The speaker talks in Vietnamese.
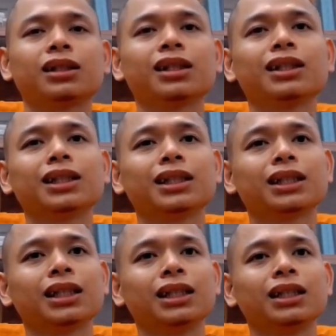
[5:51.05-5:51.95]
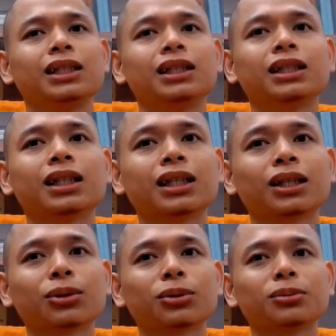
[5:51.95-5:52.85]
Đấy, thì
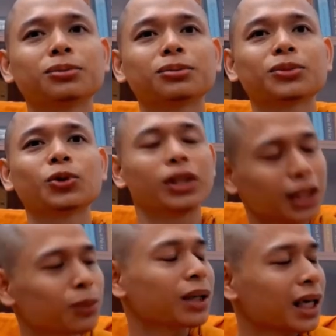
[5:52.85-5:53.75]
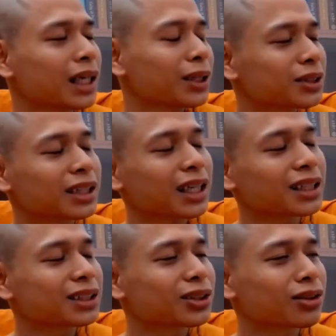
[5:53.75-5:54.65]
à, quý vị thấy không ngay cả hồi
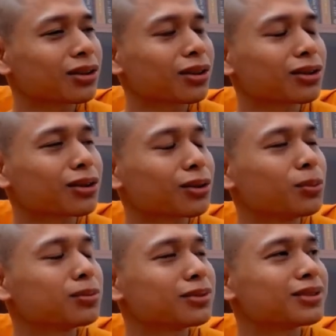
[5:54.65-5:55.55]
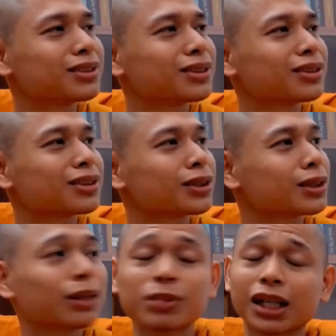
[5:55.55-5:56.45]
nãy nó, à, nó
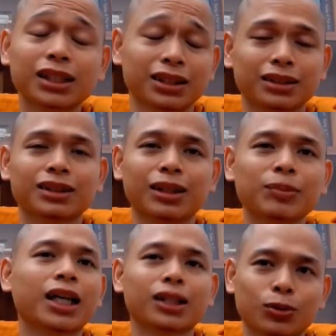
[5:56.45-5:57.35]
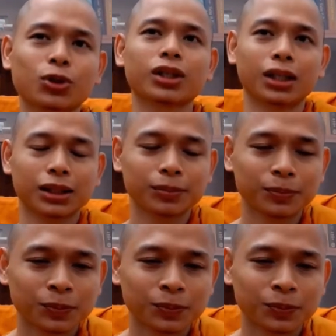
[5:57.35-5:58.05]
cũng tâm sân đấy tâm sân nó cũng xuất hiện